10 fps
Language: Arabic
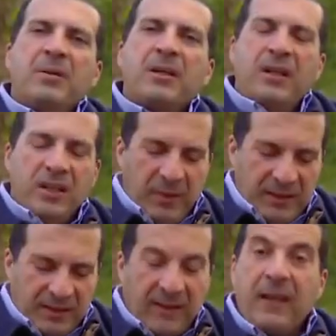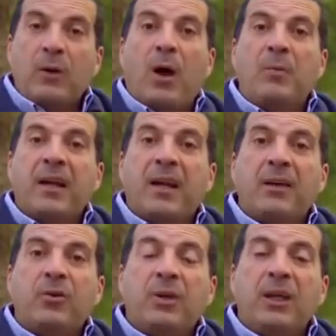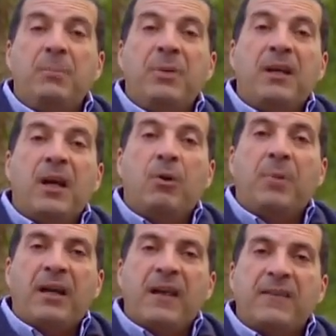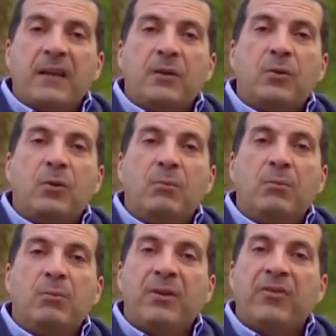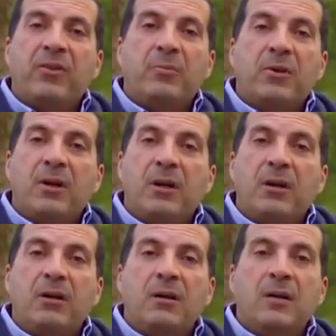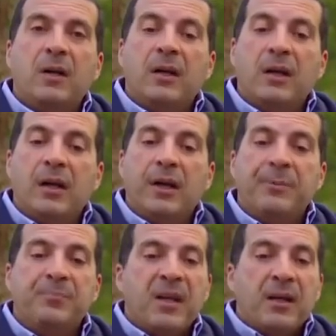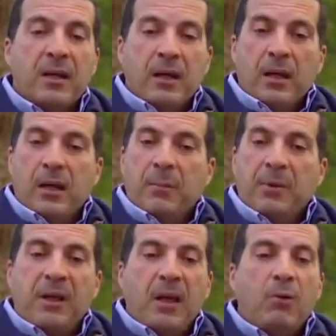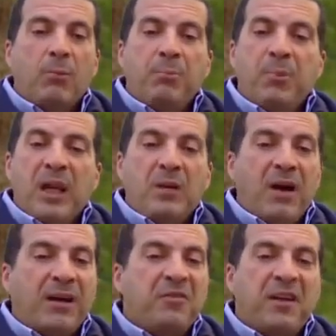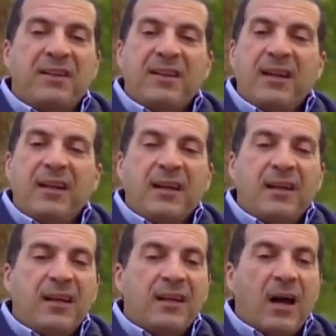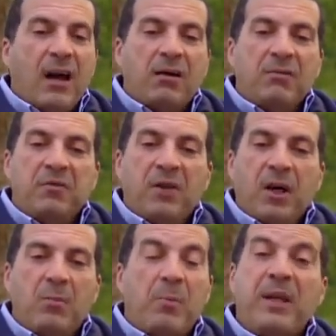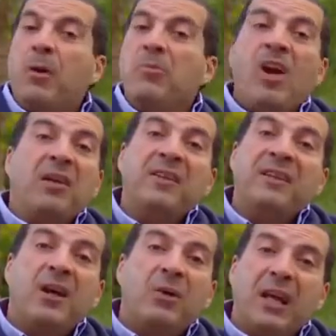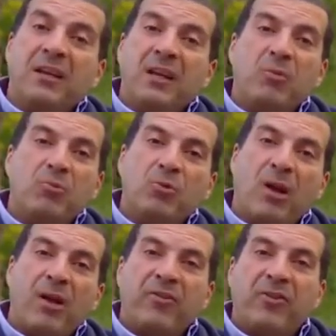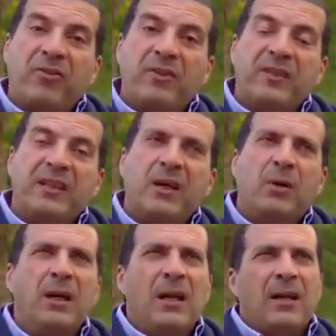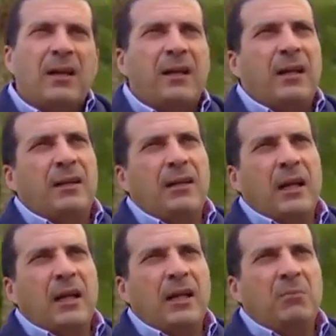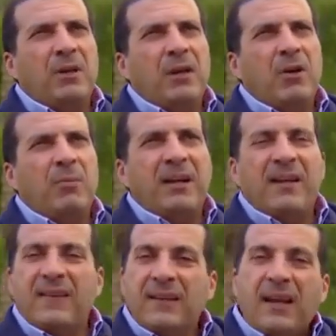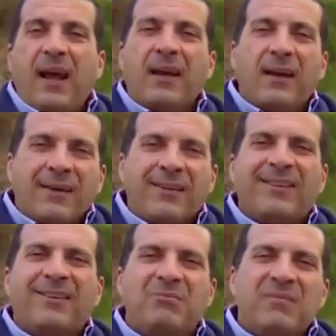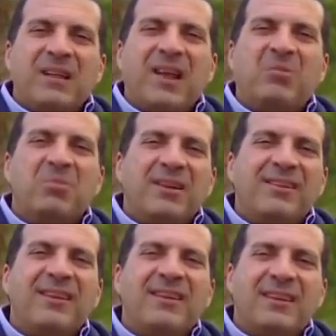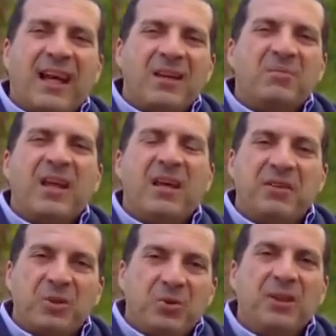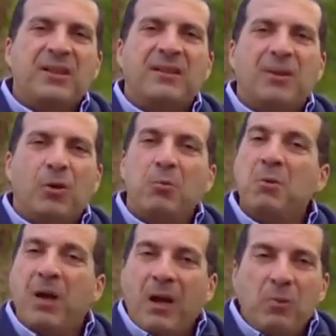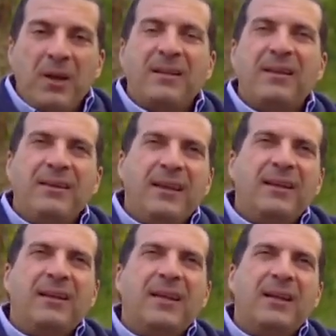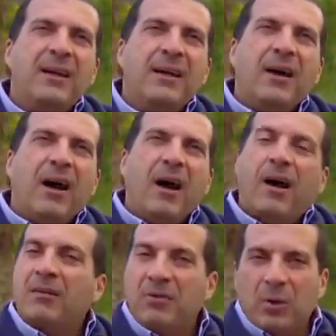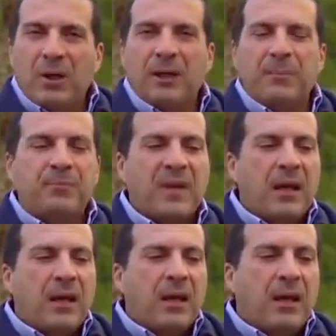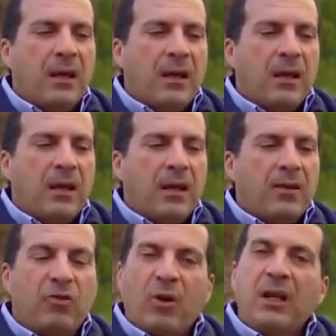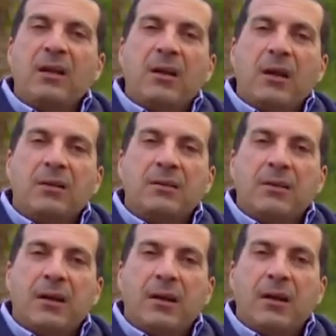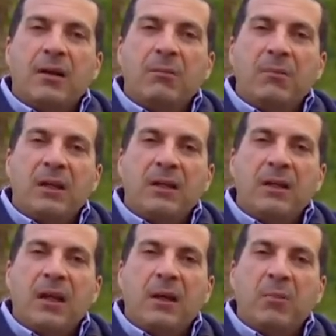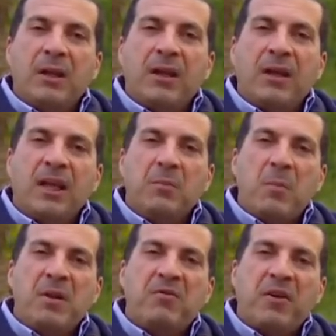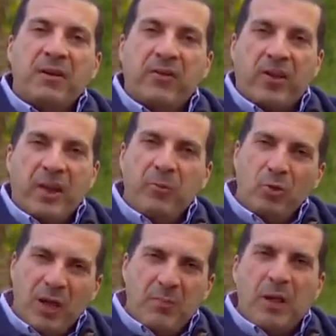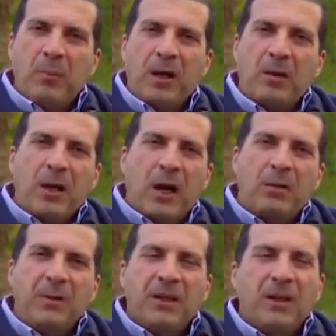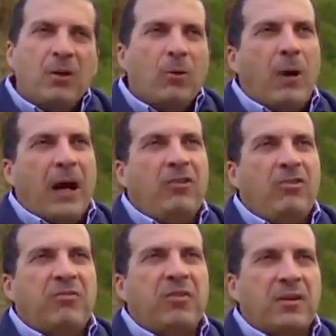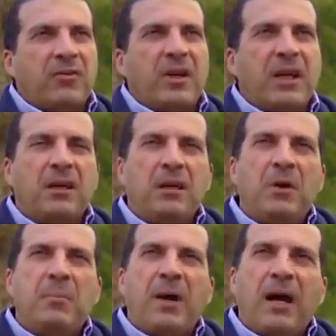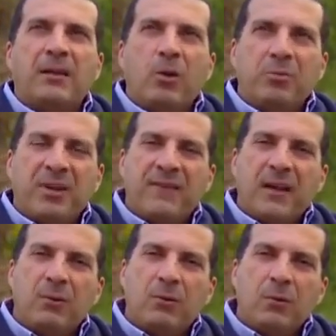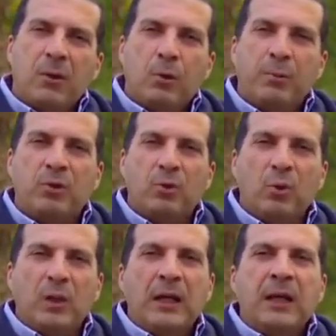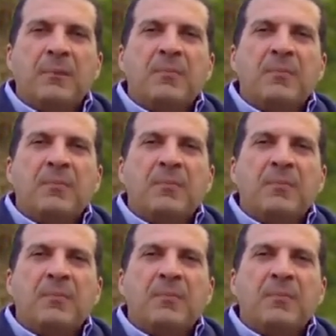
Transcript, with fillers: الرحمن الرحيم انت تسال وعمرو خالد يجيب بنجاوب على اسئلتكم باستمرار آه، آه، بنجاوب من المعرفة الدينية اللي أنا أعرفها ما بنجاوبش على الفتاوى لأن أنا مش متخصص في الفتاوى لكن لكن بنجاوب على أسئلة الحياة من خبرتي اللي اتعلمتها في الدنيا ومن معلومات الدين اللي أنا أعرف أقولها آه، سؤال النهارده من من كريمه من فرنسا يبدو ان هي من المغرب العربي وعايشه في فرنسا كريمه بعتة وبتسال وبتقول